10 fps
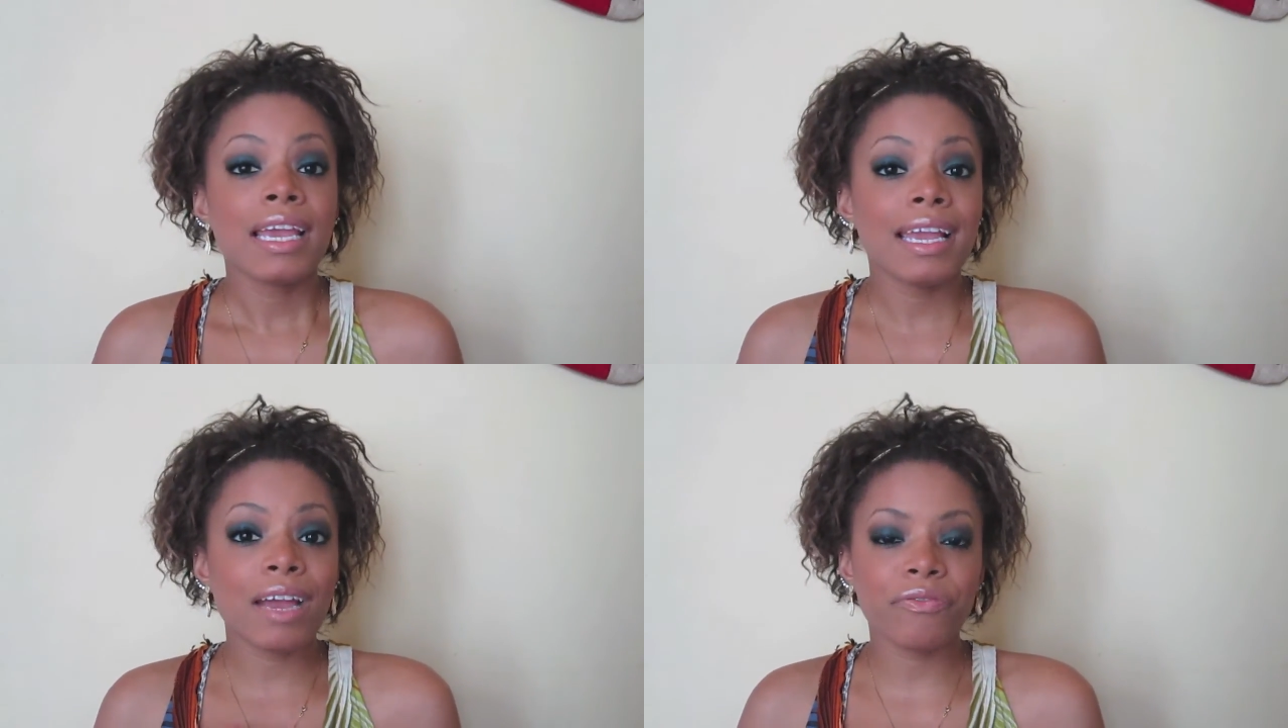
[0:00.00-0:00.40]

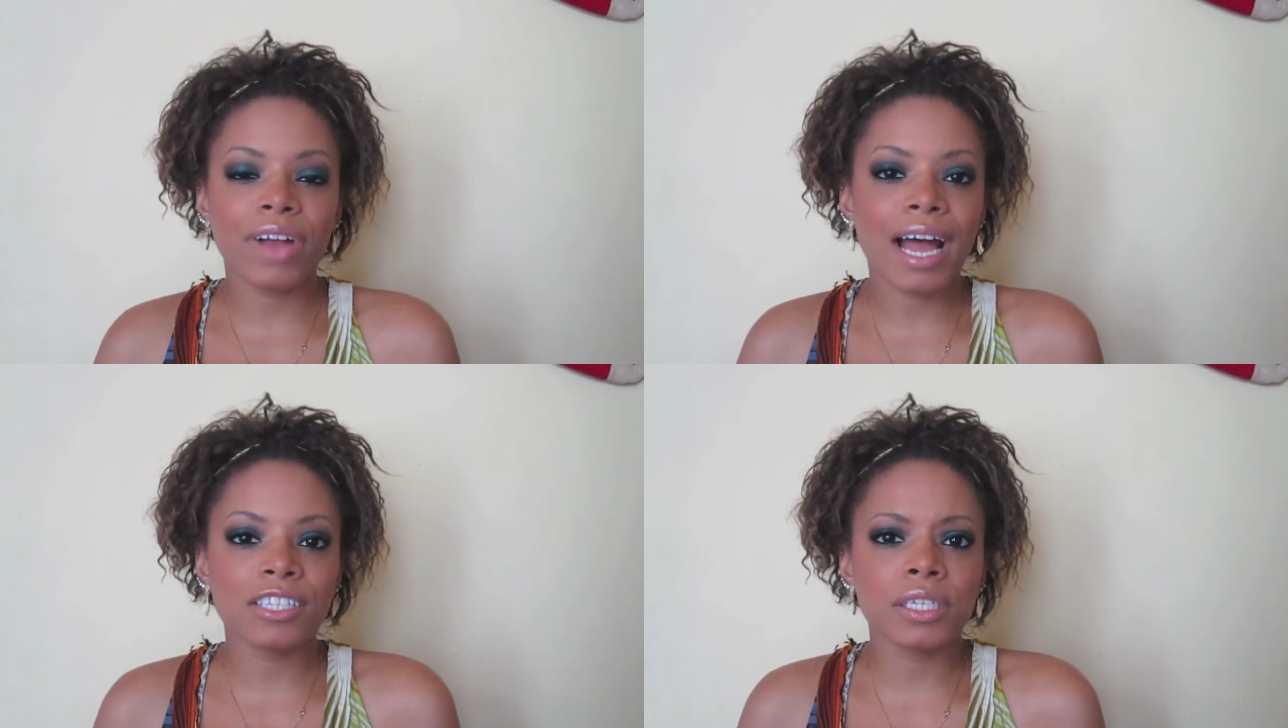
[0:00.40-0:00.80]
E é
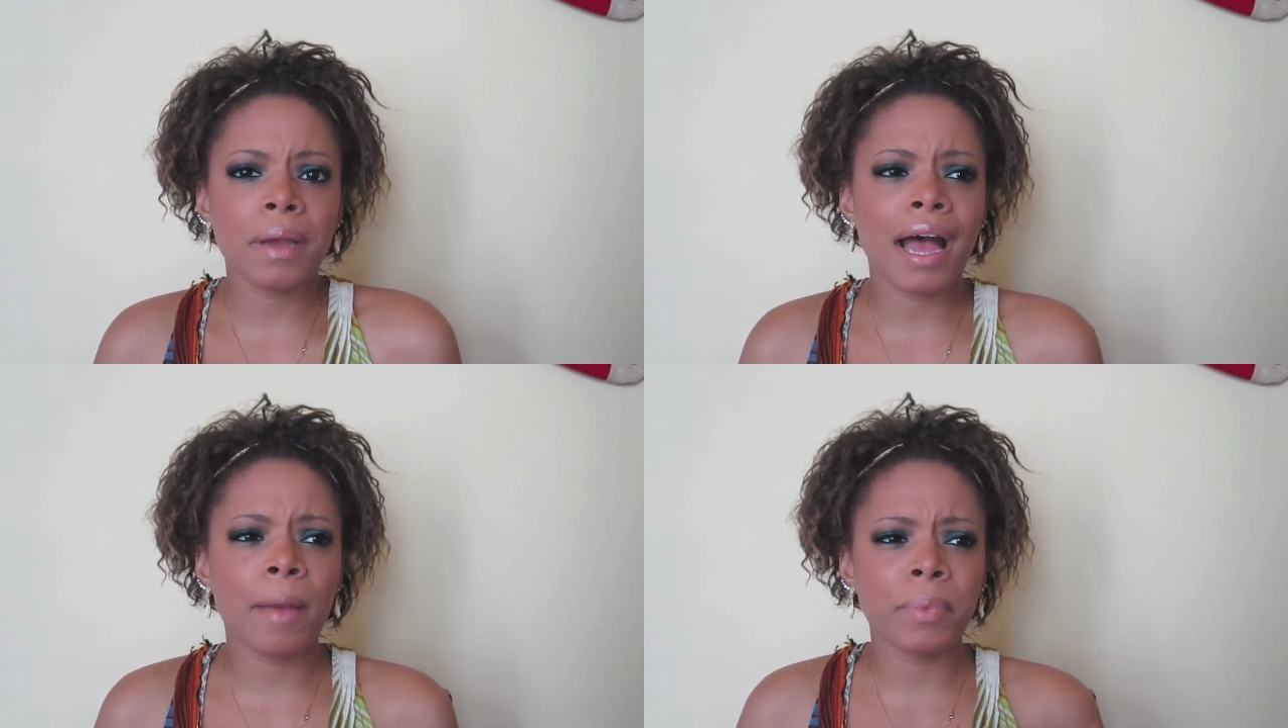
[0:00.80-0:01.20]
fácil,
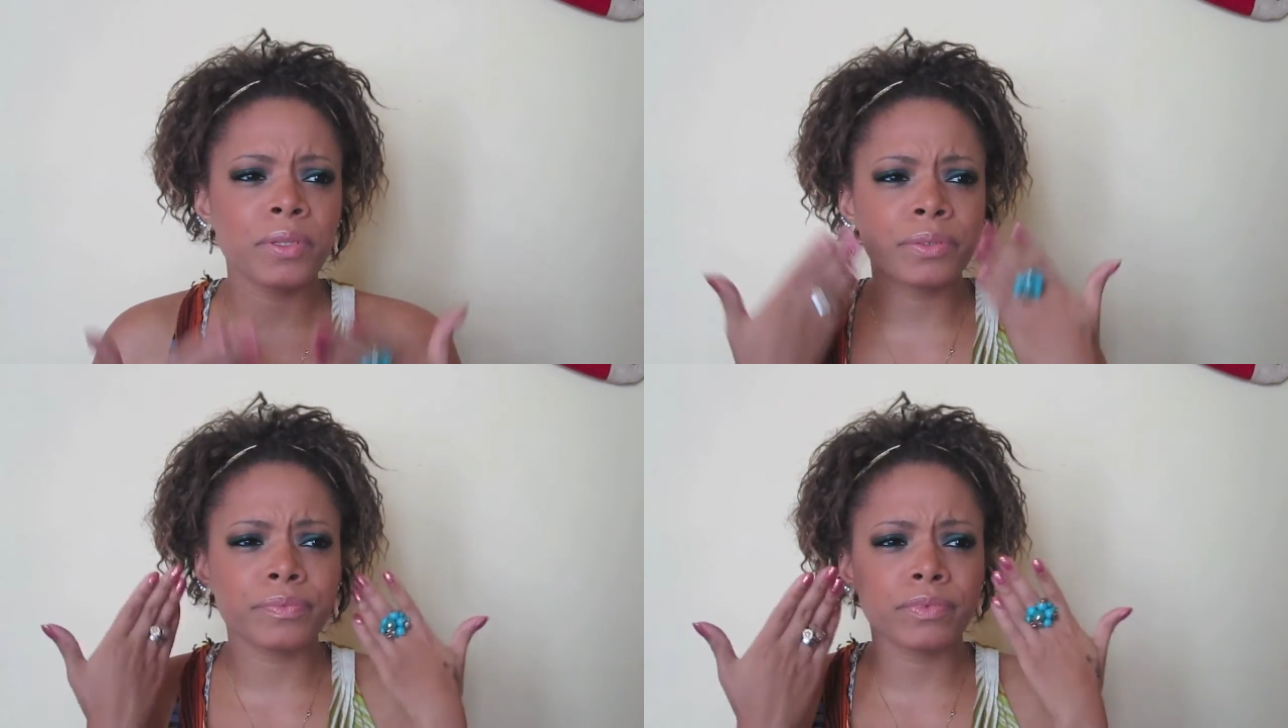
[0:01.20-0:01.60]

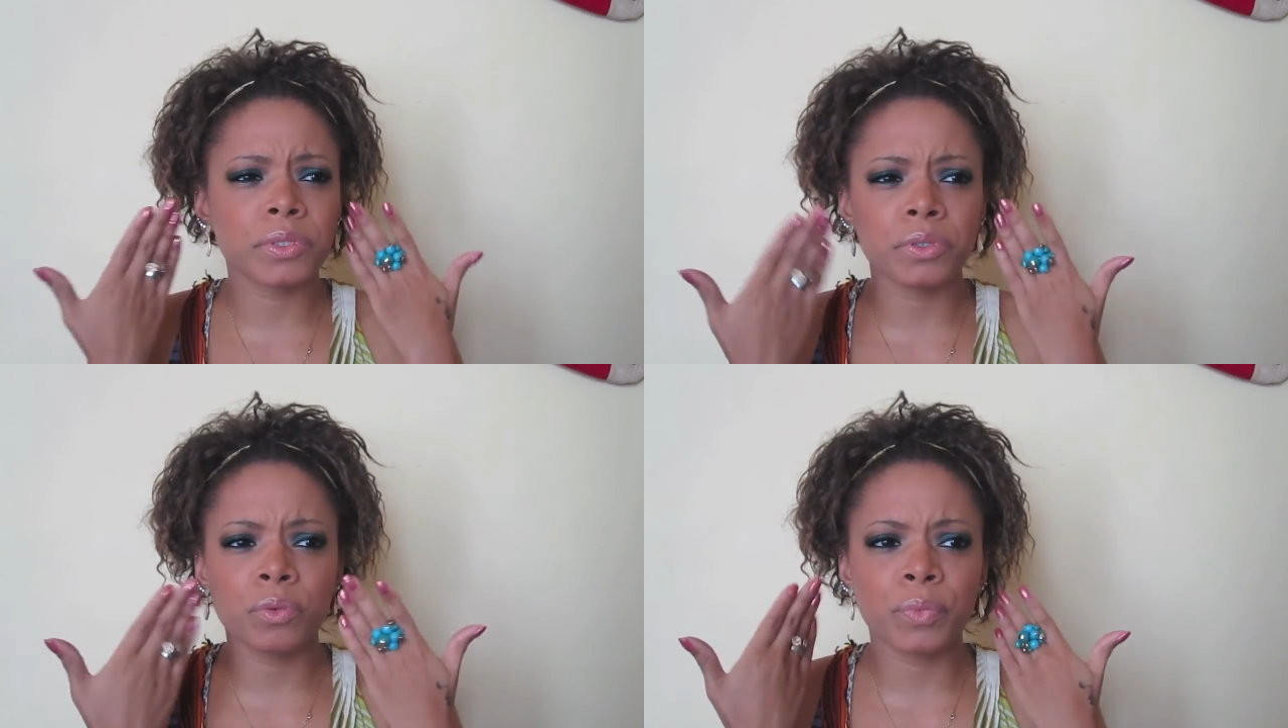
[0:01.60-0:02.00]
rápido,
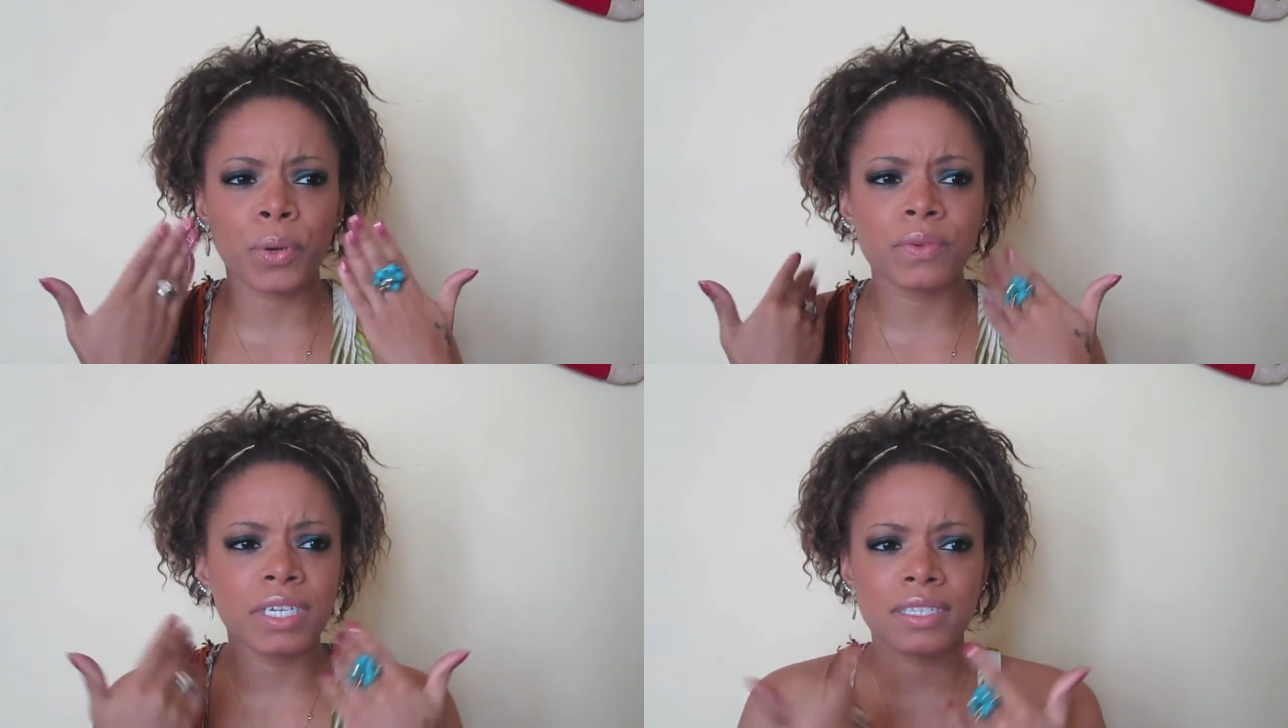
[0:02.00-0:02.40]
um
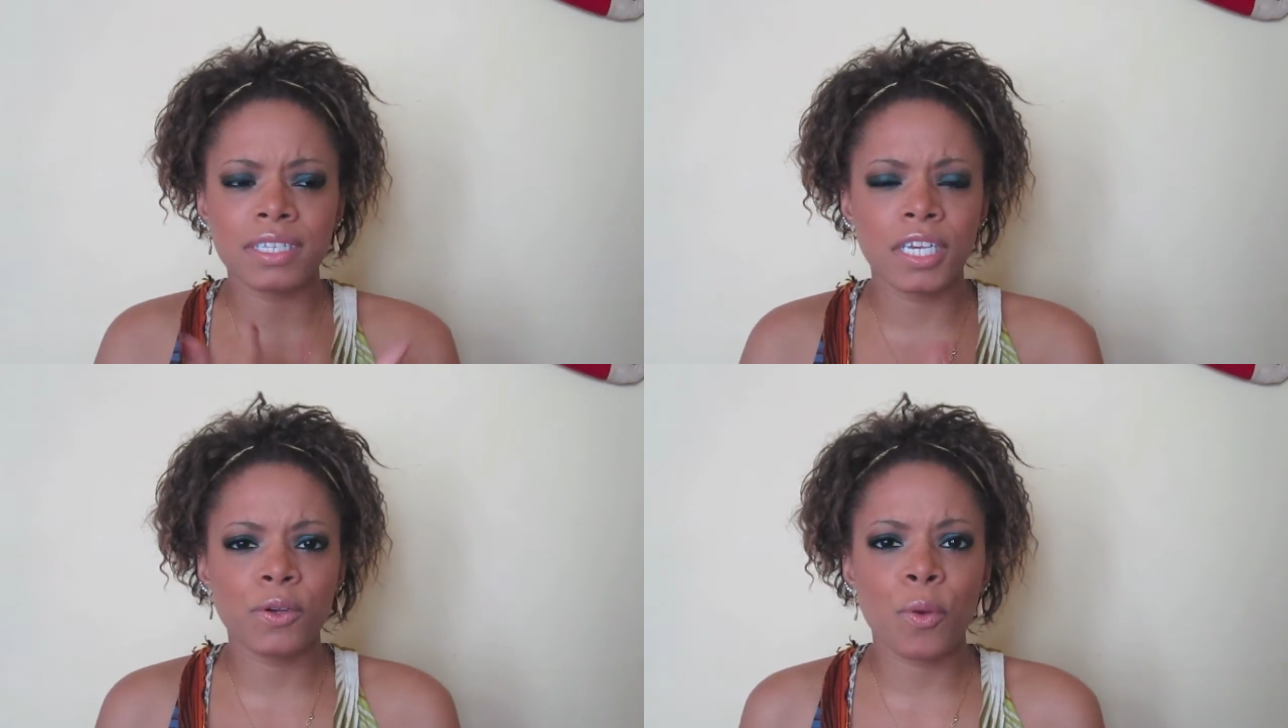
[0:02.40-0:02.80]

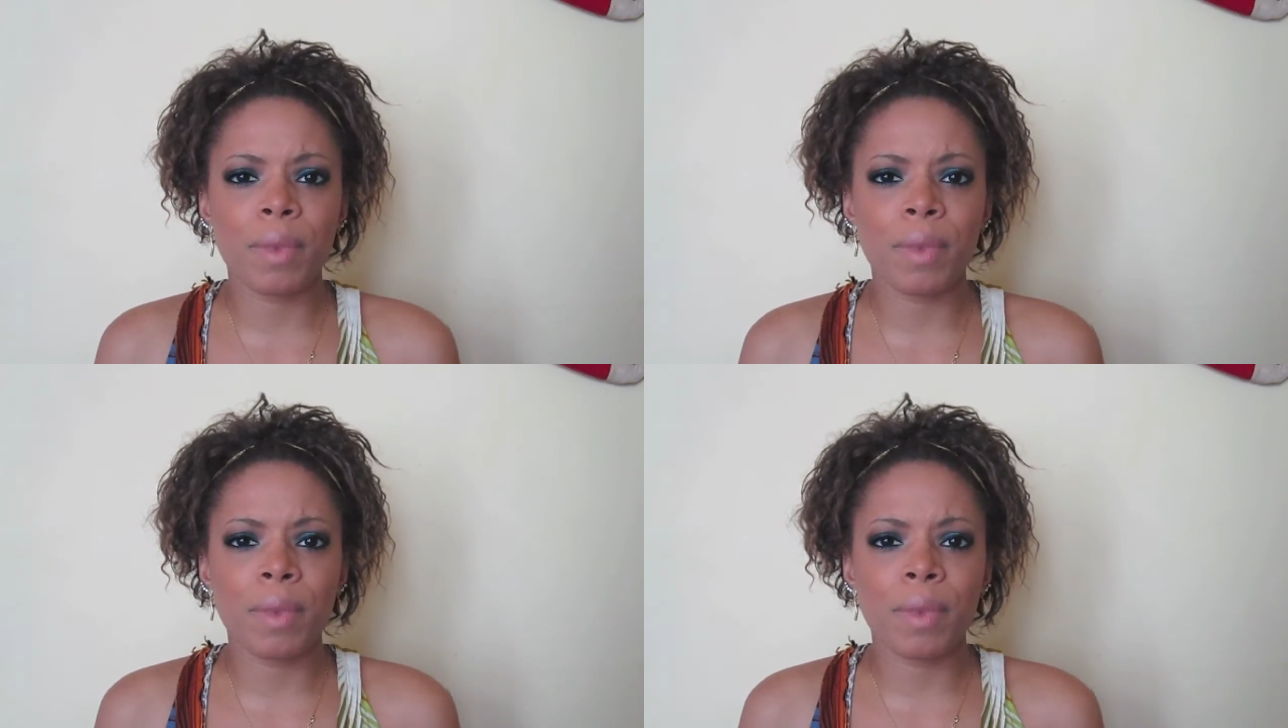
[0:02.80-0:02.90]
bronzerzinho e um